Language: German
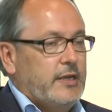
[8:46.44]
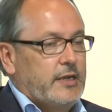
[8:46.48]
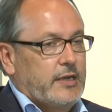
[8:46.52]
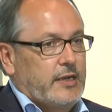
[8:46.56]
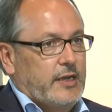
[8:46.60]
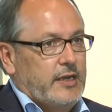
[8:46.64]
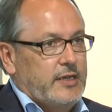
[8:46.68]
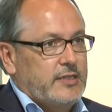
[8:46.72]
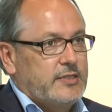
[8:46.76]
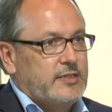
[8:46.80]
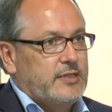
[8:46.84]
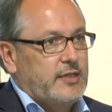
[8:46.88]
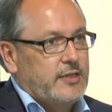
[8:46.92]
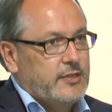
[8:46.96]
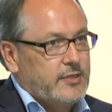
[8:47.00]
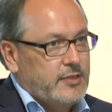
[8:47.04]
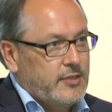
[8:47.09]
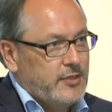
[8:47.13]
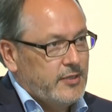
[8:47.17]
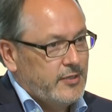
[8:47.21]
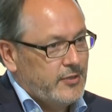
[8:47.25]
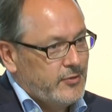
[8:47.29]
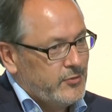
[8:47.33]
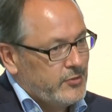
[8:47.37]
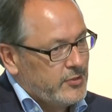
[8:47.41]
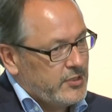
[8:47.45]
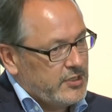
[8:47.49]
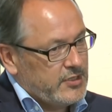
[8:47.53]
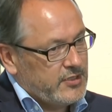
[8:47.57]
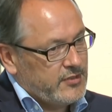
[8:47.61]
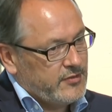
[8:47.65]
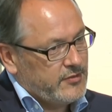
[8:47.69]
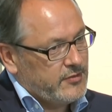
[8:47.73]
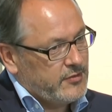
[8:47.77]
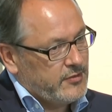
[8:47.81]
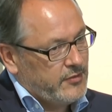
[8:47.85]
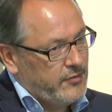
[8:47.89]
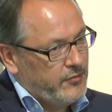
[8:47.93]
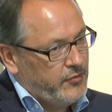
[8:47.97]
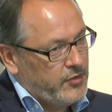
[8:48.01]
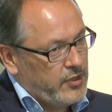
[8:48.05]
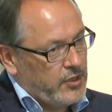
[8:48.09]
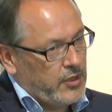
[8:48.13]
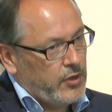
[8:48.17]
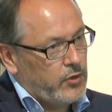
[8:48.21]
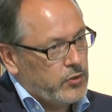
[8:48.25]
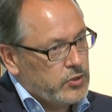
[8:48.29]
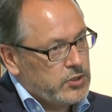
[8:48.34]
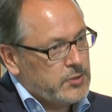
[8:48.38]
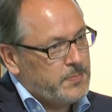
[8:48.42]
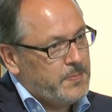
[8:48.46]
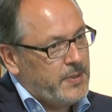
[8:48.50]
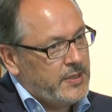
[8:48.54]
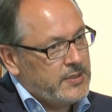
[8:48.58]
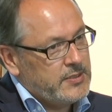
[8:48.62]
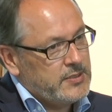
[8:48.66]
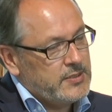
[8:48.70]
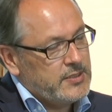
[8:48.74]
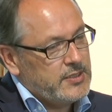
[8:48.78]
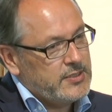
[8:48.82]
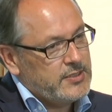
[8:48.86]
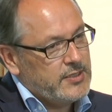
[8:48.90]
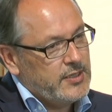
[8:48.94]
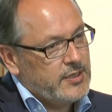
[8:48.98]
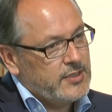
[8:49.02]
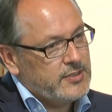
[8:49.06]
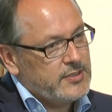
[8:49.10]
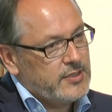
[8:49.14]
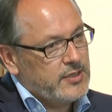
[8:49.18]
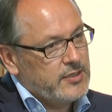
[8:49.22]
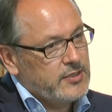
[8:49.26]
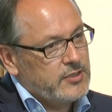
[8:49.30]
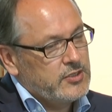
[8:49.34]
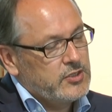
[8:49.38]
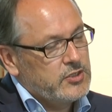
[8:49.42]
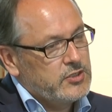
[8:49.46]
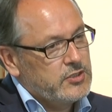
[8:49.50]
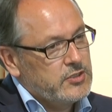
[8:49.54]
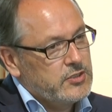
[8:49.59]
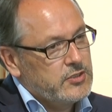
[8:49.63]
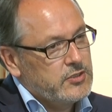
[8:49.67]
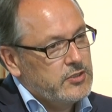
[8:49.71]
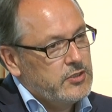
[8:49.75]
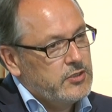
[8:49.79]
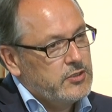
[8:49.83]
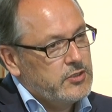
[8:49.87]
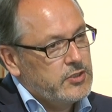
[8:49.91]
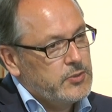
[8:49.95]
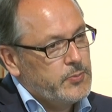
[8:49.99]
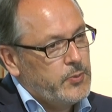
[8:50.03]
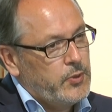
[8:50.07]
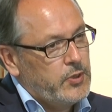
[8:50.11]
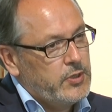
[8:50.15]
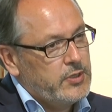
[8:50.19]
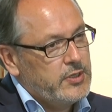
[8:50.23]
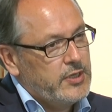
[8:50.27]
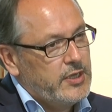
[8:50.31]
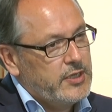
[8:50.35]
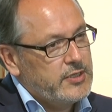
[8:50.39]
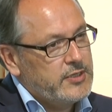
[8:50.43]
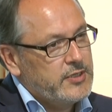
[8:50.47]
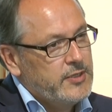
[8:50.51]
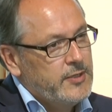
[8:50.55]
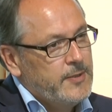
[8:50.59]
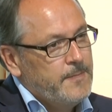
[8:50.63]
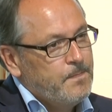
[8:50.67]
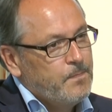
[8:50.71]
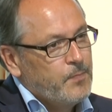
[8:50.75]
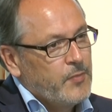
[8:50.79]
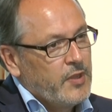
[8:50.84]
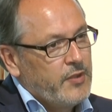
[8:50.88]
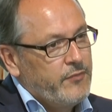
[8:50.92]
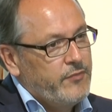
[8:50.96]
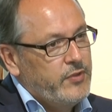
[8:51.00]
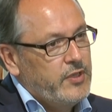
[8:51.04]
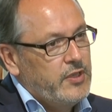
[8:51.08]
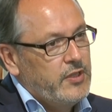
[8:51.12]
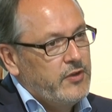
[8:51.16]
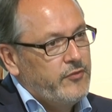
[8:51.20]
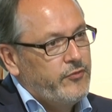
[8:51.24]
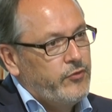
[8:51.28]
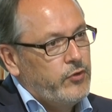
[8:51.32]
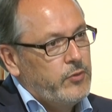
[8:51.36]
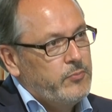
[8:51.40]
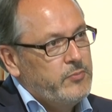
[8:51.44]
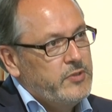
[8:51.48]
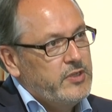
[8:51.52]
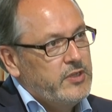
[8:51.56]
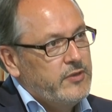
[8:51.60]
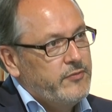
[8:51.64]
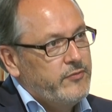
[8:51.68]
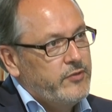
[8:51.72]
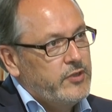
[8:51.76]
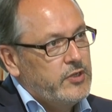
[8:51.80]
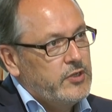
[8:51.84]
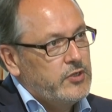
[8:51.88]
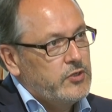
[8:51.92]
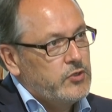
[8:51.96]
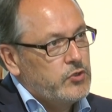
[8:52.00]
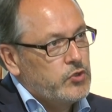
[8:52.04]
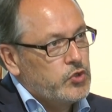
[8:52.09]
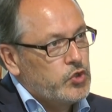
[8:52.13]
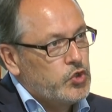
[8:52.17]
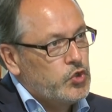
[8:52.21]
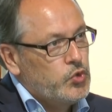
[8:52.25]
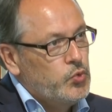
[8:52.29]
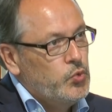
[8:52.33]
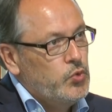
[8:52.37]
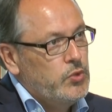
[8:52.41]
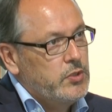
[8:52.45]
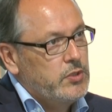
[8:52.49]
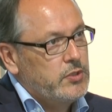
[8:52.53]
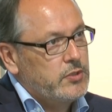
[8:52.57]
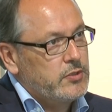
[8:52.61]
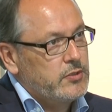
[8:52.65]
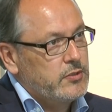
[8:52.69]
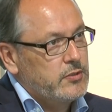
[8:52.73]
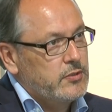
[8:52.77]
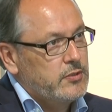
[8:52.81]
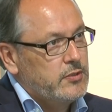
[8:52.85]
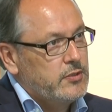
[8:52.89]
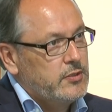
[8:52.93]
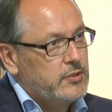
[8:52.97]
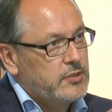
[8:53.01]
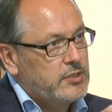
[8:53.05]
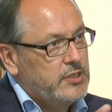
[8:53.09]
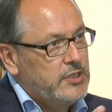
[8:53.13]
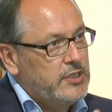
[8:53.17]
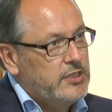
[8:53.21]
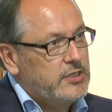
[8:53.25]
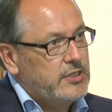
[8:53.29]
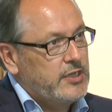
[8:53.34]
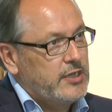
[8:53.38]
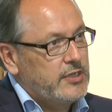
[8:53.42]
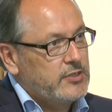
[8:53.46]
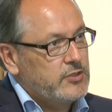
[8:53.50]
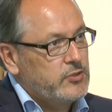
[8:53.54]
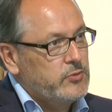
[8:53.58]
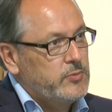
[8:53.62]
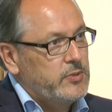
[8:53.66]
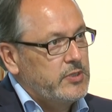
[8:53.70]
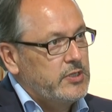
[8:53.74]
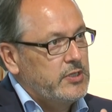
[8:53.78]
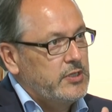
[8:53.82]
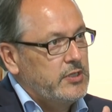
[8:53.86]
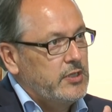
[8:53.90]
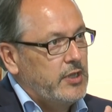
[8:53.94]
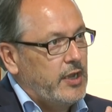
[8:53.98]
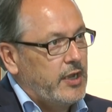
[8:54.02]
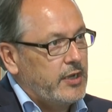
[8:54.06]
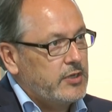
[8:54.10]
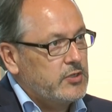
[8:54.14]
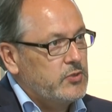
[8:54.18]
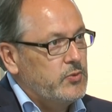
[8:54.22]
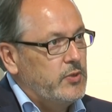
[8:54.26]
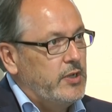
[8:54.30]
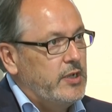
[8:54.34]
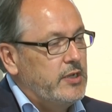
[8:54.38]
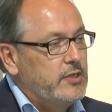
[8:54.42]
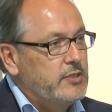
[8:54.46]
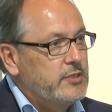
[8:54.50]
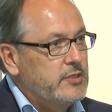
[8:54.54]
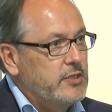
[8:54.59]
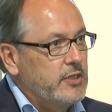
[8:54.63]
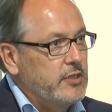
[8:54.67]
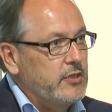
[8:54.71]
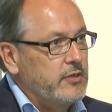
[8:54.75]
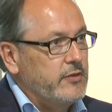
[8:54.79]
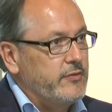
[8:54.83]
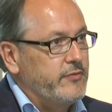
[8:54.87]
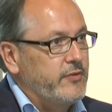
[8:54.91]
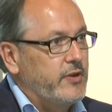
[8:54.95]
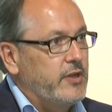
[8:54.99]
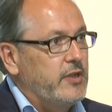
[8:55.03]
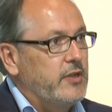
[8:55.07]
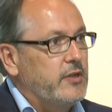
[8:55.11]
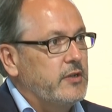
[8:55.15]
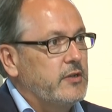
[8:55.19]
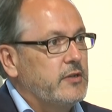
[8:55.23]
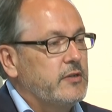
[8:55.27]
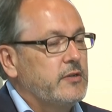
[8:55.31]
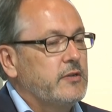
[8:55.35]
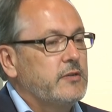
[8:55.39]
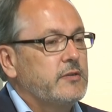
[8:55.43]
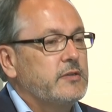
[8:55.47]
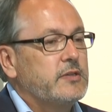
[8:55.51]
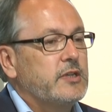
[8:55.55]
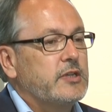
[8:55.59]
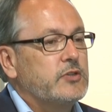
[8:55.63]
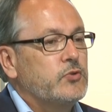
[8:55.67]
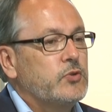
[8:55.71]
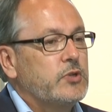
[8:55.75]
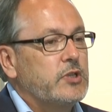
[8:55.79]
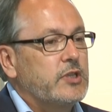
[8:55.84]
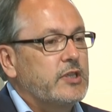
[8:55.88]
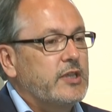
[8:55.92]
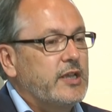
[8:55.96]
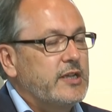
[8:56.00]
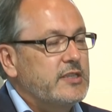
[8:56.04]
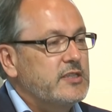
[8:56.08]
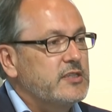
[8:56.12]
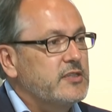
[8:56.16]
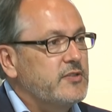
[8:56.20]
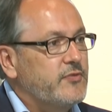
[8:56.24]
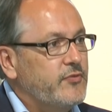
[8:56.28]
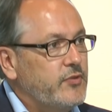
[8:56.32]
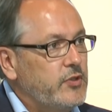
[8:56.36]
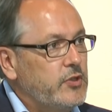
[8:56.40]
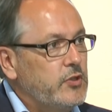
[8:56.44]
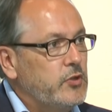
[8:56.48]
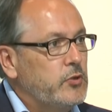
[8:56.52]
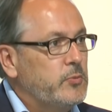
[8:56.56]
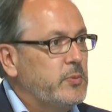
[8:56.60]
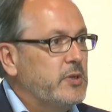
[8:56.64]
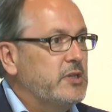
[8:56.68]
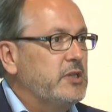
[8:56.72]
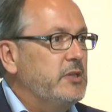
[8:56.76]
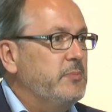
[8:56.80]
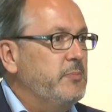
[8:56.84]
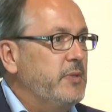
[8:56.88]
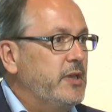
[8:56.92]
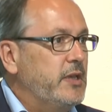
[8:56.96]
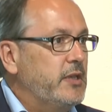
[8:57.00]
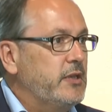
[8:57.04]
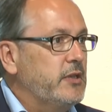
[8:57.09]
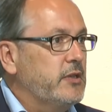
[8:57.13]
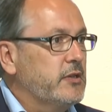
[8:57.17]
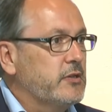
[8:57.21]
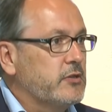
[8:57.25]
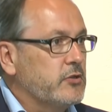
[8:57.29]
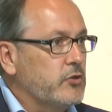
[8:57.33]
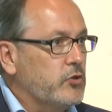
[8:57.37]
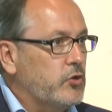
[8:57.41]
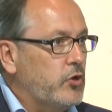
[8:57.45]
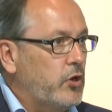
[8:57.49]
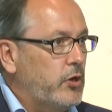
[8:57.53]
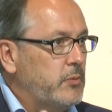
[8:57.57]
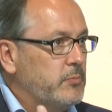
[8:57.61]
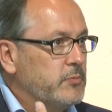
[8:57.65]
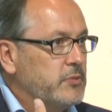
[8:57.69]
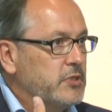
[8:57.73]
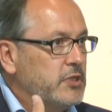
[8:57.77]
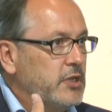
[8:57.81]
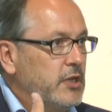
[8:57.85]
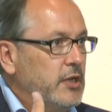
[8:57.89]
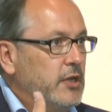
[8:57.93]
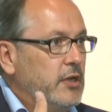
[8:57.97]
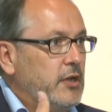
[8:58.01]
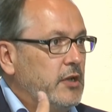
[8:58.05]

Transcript: Gleichzeitig, und das äh, finde ich auch spannend, dass er das angesprochen hat, wie informieren wir Schulen, äh, Kitas über die aktuellen Dinge? Weil natürlich ganz viel über die Medien kommt,